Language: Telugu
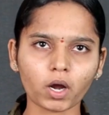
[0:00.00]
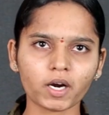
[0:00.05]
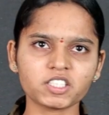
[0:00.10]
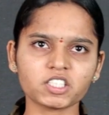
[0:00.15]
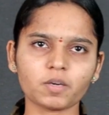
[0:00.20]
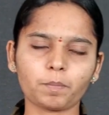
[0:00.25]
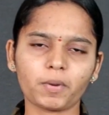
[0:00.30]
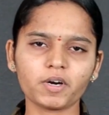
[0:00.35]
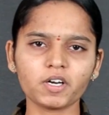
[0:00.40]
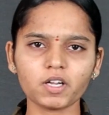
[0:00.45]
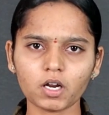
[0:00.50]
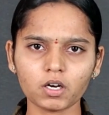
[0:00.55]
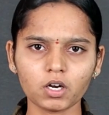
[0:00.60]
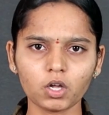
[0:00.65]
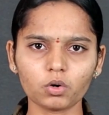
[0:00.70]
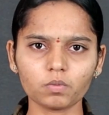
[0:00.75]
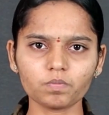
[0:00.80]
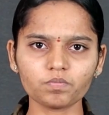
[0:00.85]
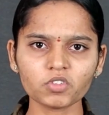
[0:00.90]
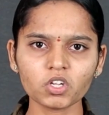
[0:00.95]
ఒక్కటి చెప్పండి
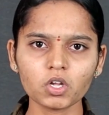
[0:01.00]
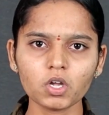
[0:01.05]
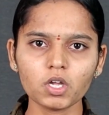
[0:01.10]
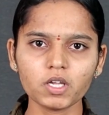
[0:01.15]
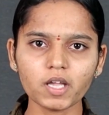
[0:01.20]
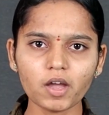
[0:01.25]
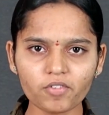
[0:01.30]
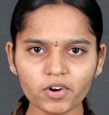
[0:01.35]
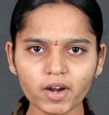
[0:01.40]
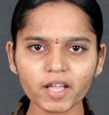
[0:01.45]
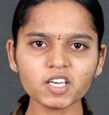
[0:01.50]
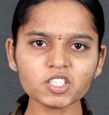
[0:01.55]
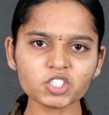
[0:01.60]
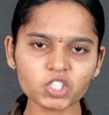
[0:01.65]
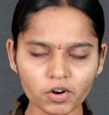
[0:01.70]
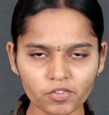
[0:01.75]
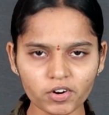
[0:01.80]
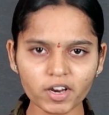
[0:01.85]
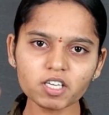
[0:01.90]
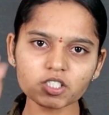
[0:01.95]
అన్నారు
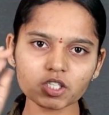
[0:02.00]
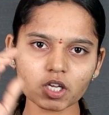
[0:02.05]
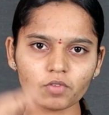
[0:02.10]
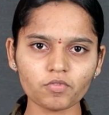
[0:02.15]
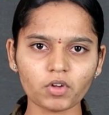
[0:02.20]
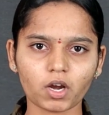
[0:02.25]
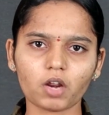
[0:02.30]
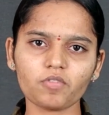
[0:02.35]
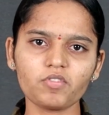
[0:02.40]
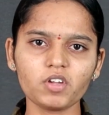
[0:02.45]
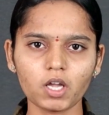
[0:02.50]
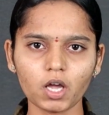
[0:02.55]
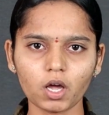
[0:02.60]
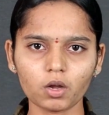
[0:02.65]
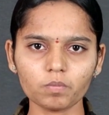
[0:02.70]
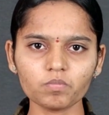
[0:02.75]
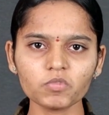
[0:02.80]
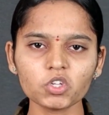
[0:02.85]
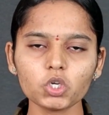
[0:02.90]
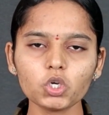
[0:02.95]
ఎవిడెన్స్ ఎవిడెన్స్ అని
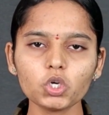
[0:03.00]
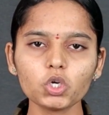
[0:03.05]
విర్రవీగారు